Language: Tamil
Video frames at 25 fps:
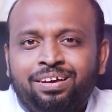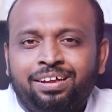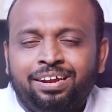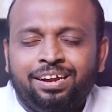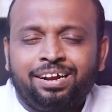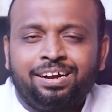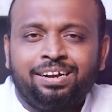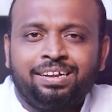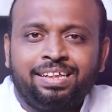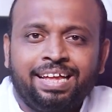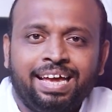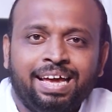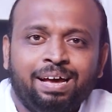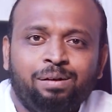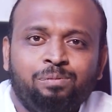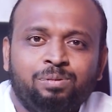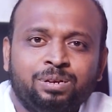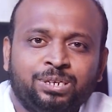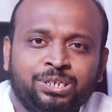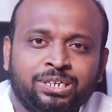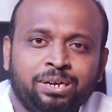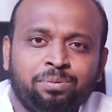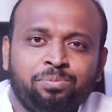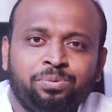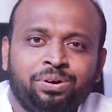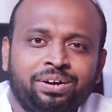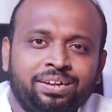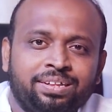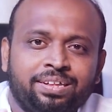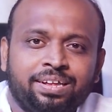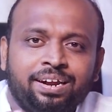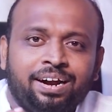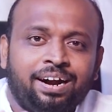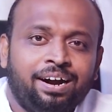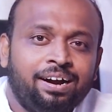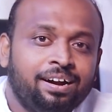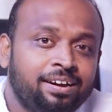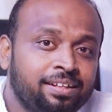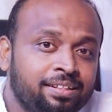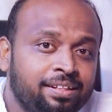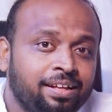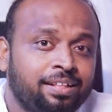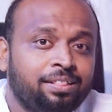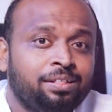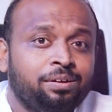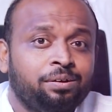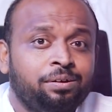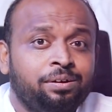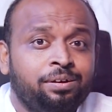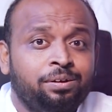நீங்கள் தேவ சமூகத்தில்
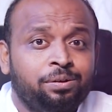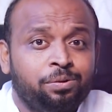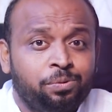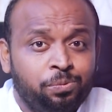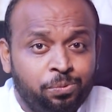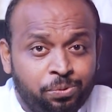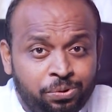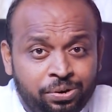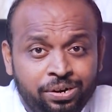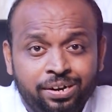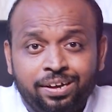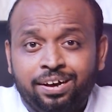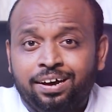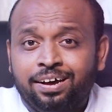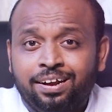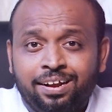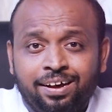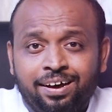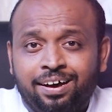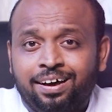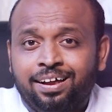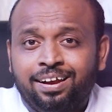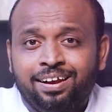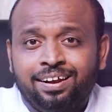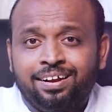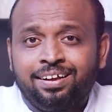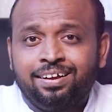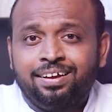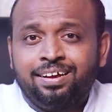அழுதது உண்டானால்